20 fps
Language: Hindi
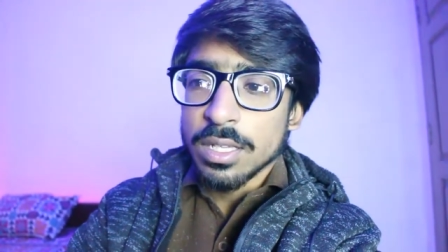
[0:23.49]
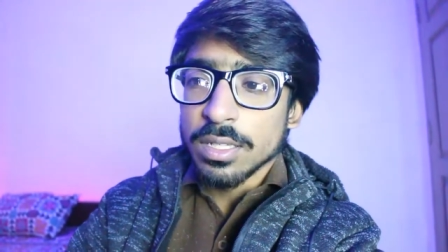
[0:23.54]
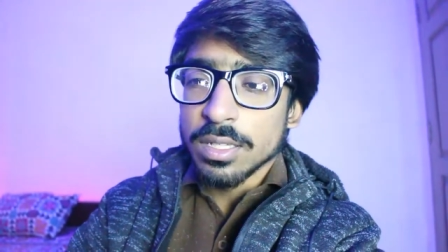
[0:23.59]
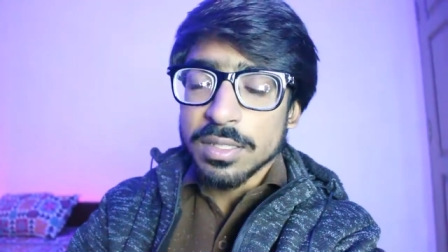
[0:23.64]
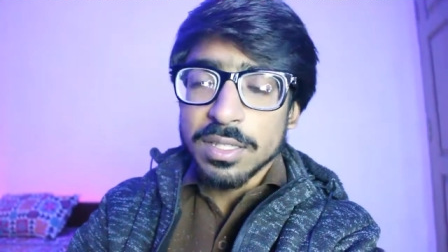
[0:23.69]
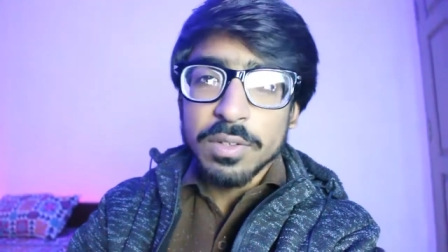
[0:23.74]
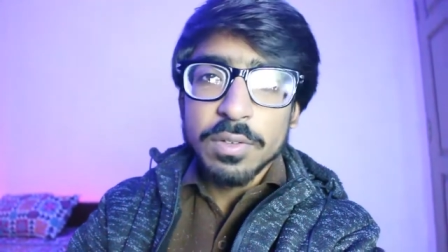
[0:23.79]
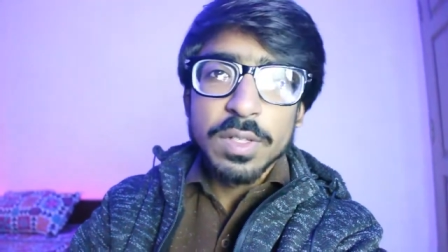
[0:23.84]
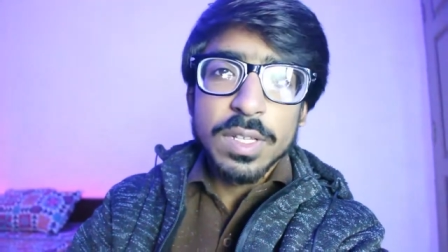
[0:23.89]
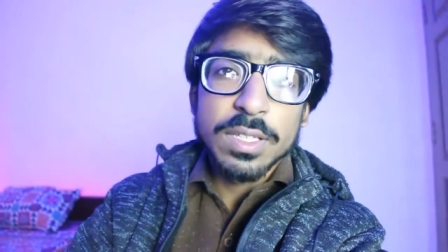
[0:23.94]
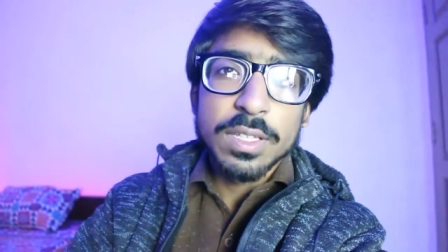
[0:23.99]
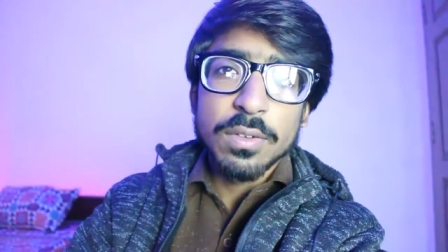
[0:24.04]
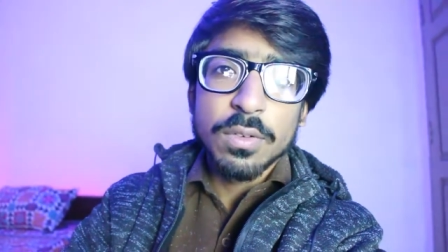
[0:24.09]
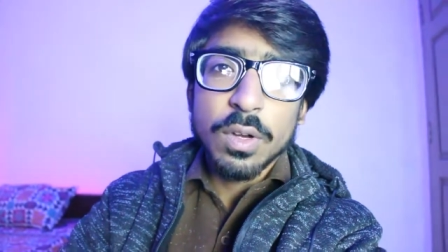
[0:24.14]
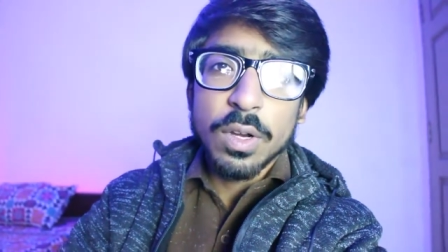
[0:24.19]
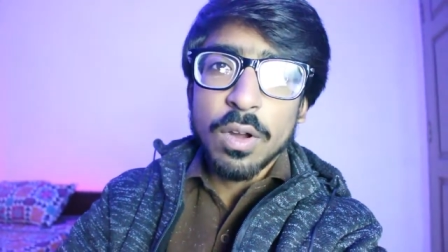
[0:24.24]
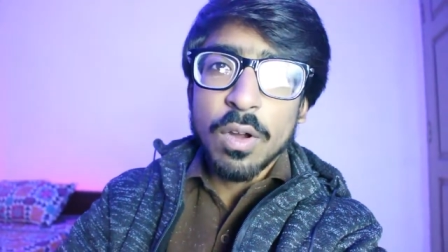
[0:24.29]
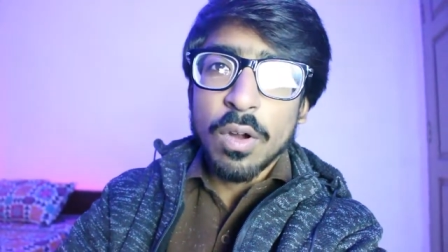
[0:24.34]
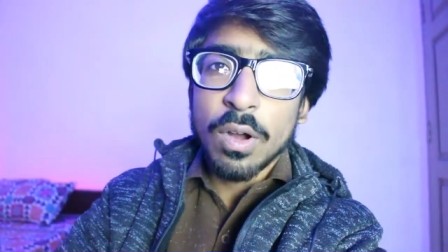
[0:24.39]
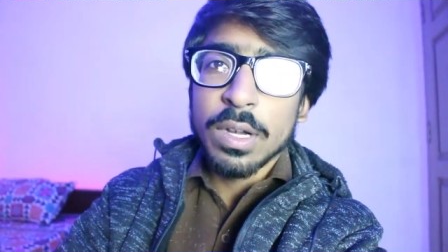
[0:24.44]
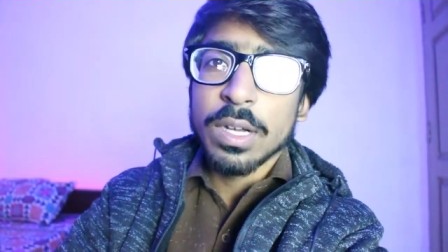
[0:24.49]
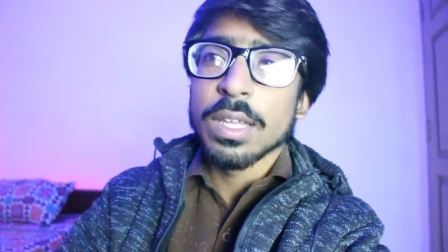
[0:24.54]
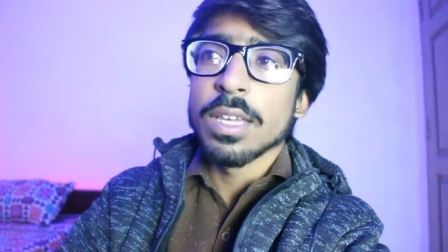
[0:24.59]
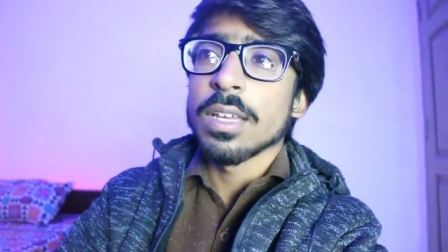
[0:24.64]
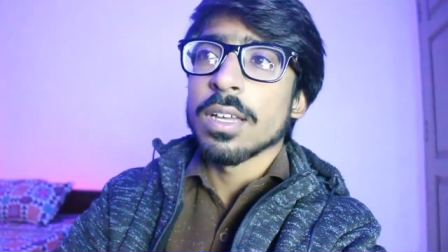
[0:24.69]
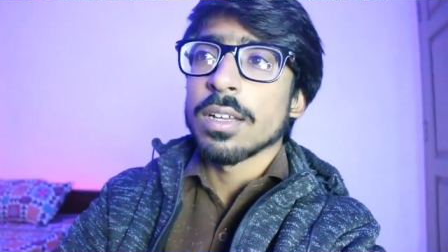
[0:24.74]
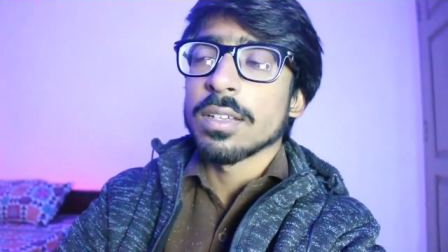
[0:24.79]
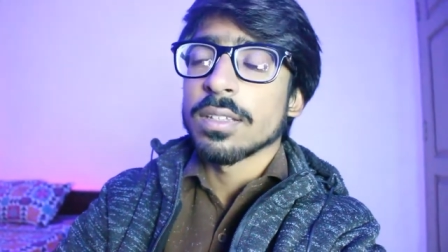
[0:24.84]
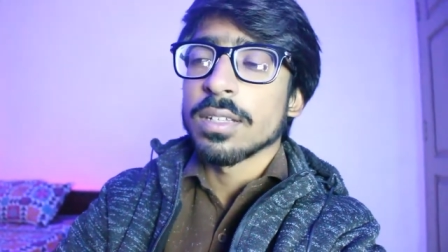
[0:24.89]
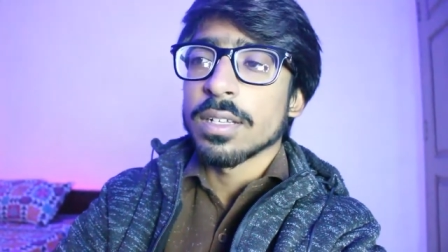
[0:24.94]
जिसकी वजह से वो रिकॉर्ड
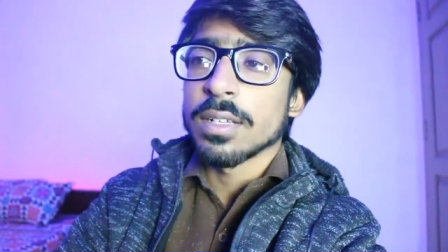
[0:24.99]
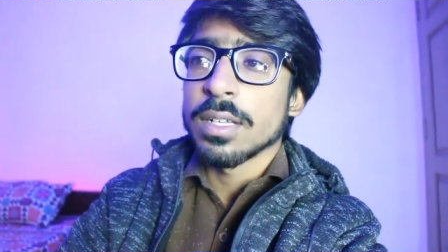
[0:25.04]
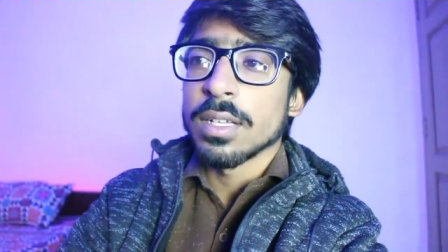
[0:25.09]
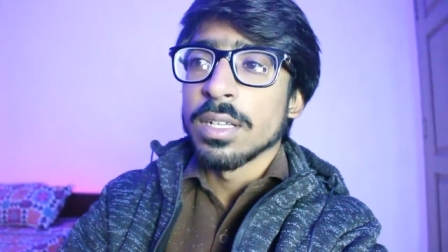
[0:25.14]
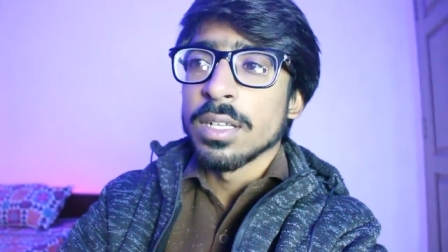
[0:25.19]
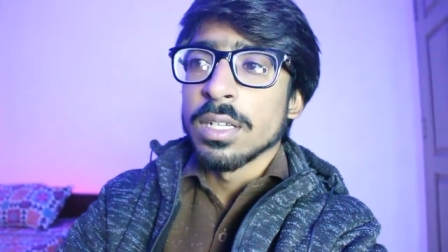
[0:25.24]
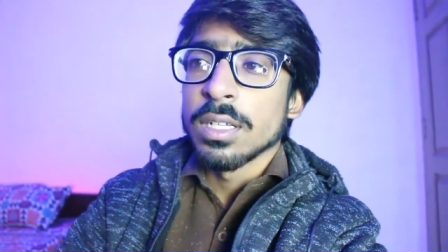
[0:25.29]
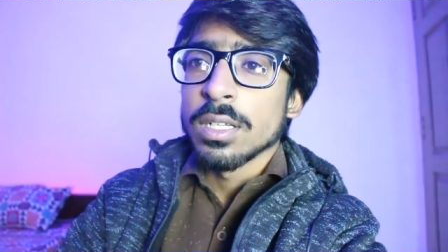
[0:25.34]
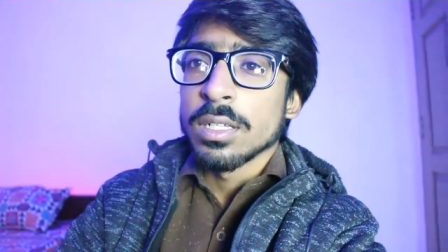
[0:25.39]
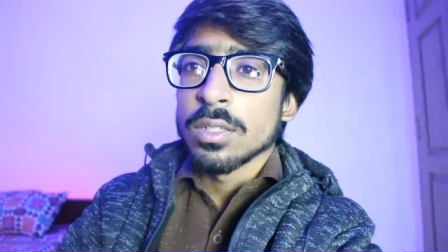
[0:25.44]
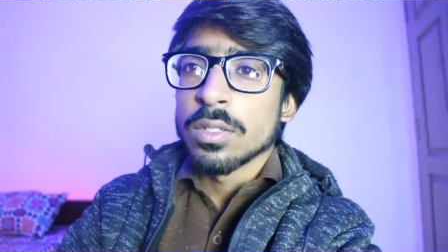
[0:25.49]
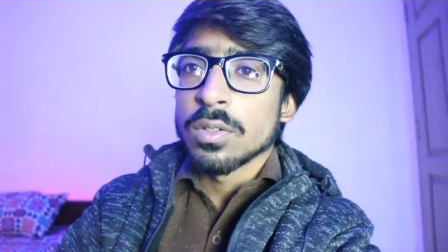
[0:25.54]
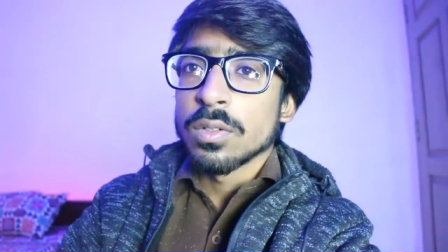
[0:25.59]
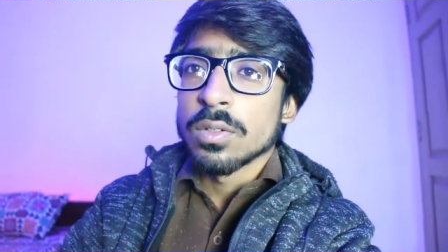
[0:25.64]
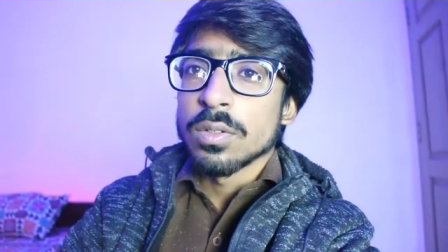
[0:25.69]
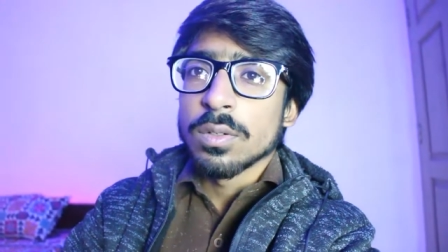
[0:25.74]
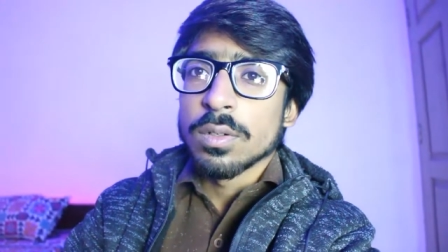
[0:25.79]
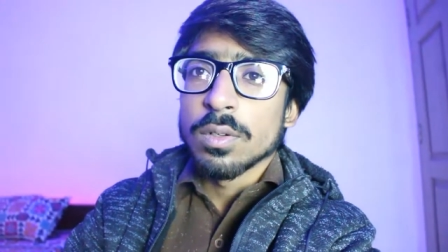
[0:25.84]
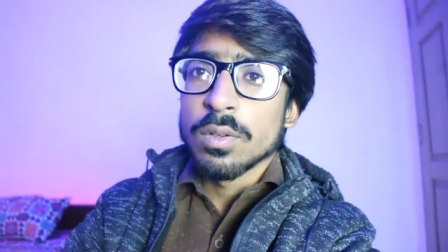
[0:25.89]
नहीं कर सका तो